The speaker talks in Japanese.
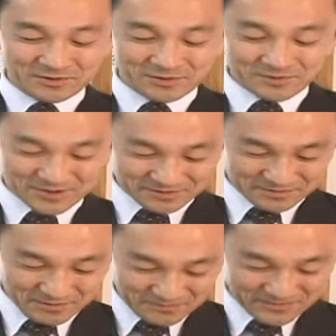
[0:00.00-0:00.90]
主人
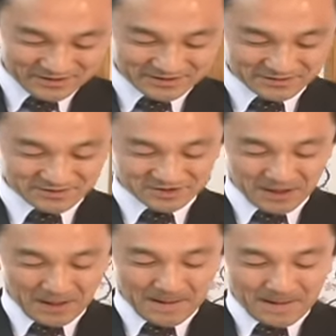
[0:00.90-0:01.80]
とそし
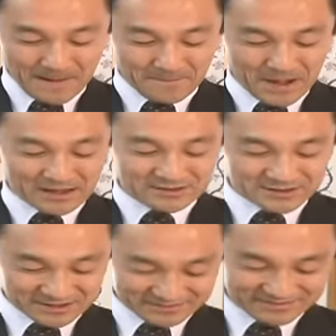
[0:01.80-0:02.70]
て
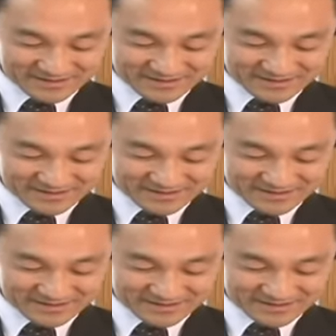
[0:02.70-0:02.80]
万人